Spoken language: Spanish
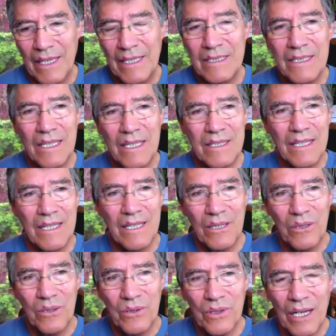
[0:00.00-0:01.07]
Es
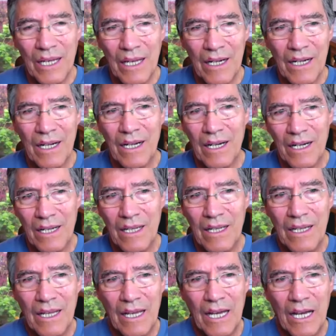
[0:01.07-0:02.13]
deteriorar
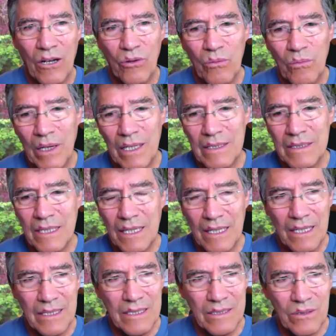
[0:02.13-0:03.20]
aún más ya
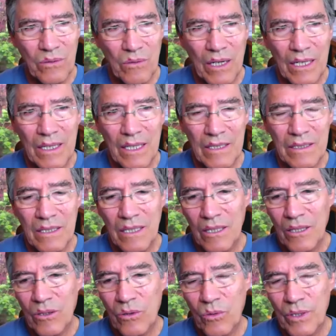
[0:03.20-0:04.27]
las, las
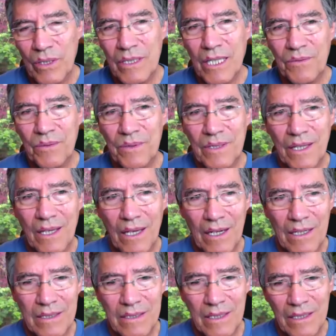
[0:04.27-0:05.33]
cuentas fiscales.